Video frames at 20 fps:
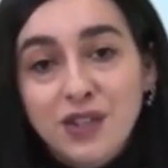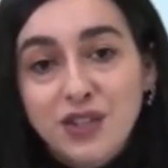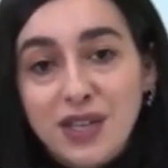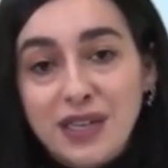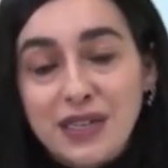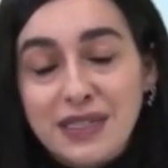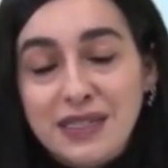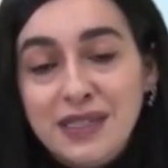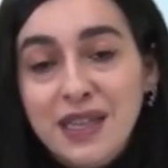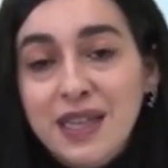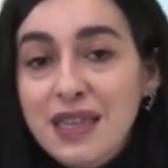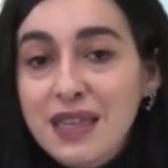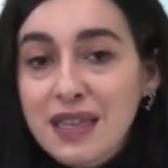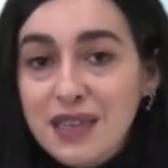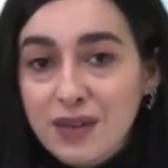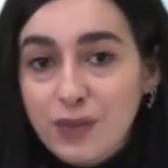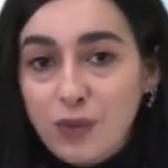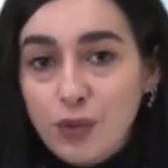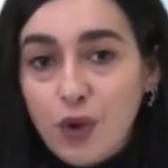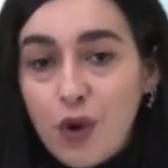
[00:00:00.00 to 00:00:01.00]
içerisine
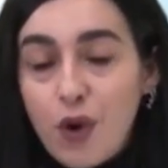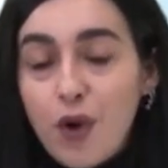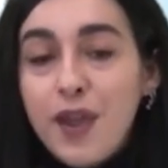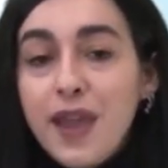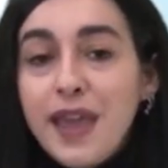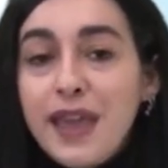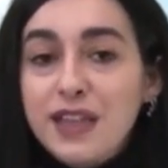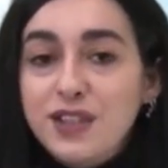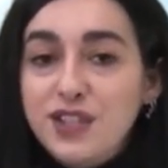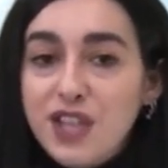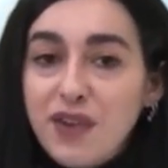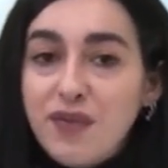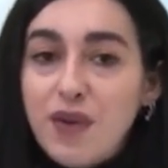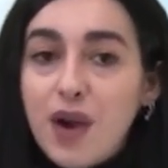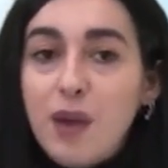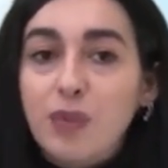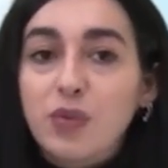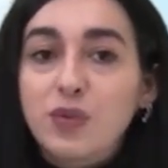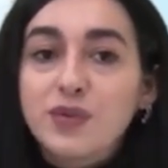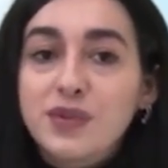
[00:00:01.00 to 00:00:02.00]
girmiyor.
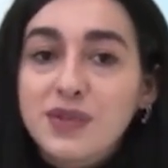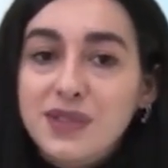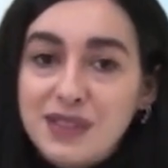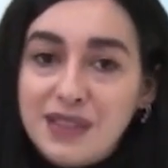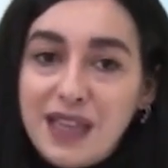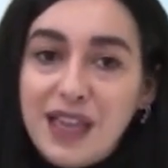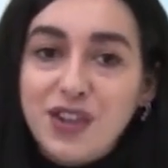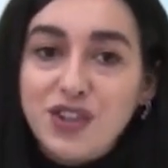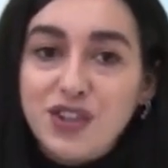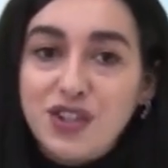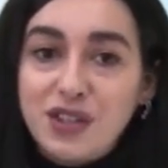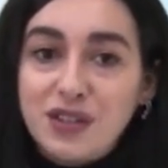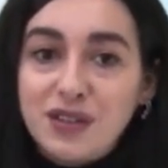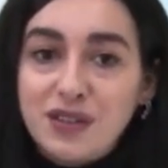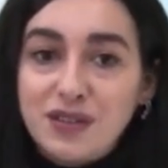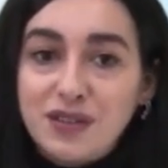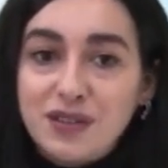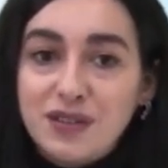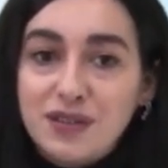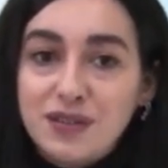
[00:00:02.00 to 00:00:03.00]
Cevabımız D
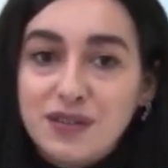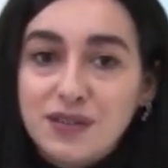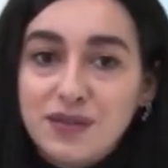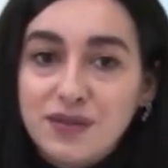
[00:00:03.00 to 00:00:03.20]
şıkkıdır.